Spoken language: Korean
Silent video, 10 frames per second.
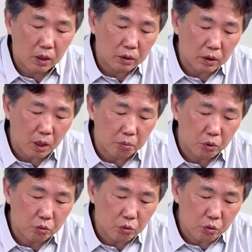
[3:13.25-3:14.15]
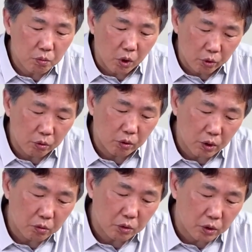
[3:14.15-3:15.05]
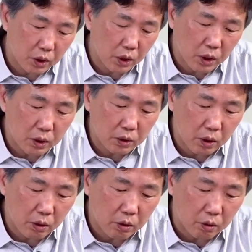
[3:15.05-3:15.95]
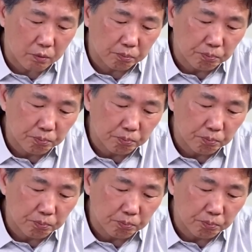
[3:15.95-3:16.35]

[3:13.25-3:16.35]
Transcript: 그래서 앞으로도 좀 어려울 거라고 저는 생각하는데요.